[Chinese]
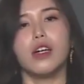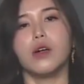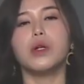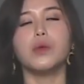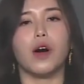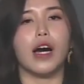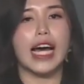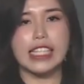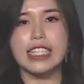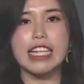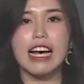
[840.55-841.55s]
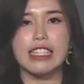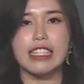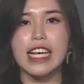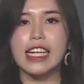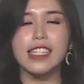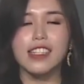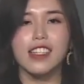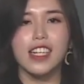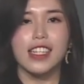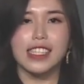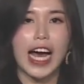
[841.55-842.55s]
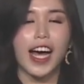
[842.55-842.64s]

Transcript: 问我：“阿妮莎，这个当